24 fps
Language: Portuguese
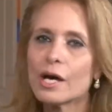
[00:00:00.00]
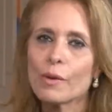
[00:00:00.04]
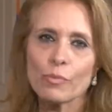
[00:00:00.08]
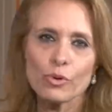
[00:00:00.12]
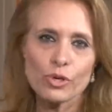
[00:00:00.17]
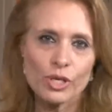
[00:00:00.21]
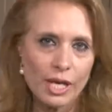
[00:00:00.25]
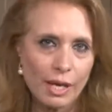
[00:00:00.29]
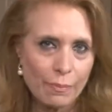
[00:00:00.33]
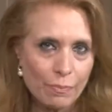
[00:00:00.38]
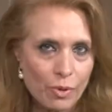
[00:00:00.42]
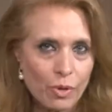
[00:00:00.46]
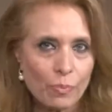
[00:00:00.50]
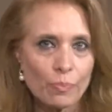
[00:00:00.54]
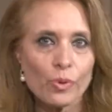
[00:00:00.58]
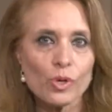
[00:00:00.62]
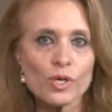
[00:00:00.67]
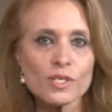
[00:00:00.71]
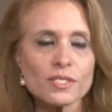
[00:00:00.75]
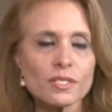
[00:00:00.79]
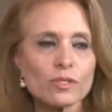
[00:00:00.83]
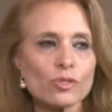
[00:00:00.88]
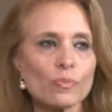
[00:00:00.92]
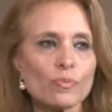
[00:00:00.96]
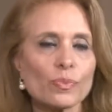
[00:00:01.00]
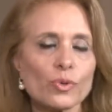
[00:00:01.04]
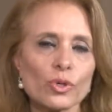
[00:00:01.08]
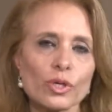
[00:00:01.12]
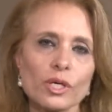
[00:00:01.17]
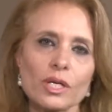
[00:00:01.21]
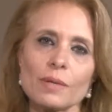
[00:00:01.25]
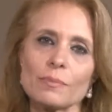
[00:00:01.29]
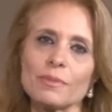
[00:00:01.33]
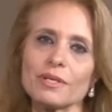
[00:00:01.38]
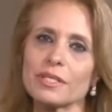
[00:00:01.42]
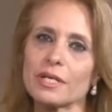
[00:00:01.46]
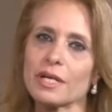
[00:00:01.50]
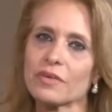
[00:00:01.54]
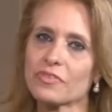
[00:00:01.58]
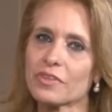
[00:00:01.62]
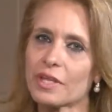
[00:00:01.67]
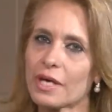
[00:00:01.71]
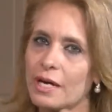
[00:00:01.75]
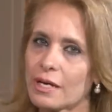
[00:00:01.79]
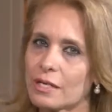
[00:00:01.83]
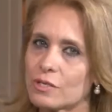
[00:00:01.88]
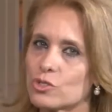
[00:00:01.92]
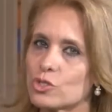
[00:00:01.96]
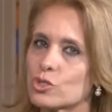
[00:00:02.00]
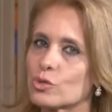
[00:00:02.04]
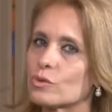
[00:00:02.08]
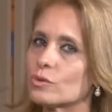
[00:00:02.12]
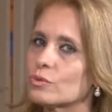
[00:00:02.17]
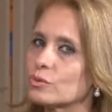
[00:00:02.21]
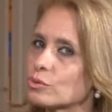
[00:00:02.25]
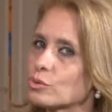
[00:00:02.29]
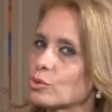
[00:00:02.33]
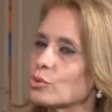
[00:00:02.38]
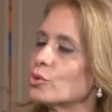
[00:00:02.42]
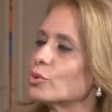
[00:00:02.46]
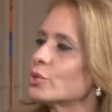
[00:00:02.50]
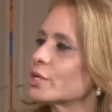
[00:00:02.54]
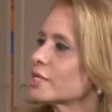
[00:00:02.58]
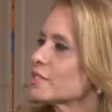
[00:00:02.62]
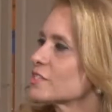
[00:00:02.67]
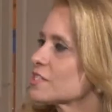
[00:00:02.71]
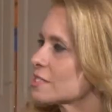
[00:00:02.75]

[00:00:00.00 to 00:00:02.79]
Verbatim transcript: Porque a proposta do programa é tratar de cultura,